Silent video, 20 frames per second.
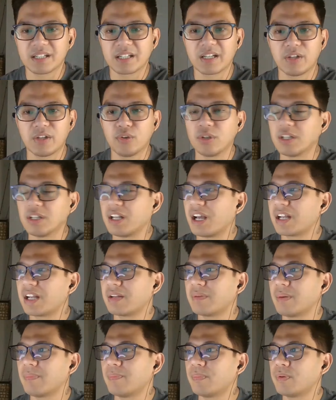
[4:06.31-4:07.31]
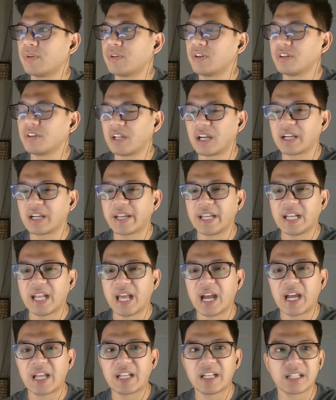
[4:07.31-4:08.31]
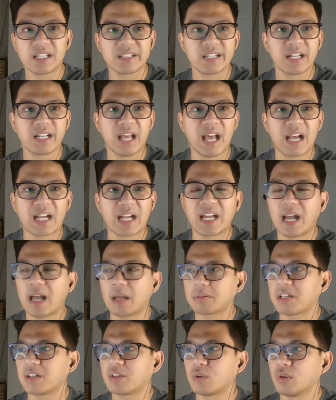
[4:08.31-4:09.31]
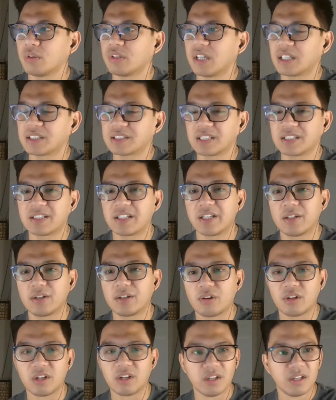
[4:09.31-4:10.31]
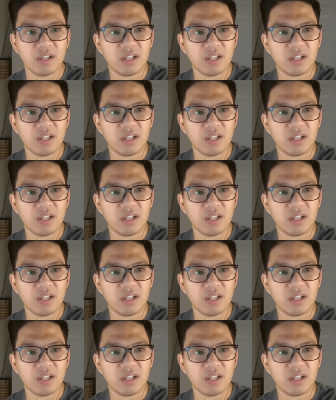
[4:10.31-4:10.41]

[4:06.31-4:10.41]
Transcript: Ganun lang naman po yun. Ang kailangan natin, agarang lunas, hindi yung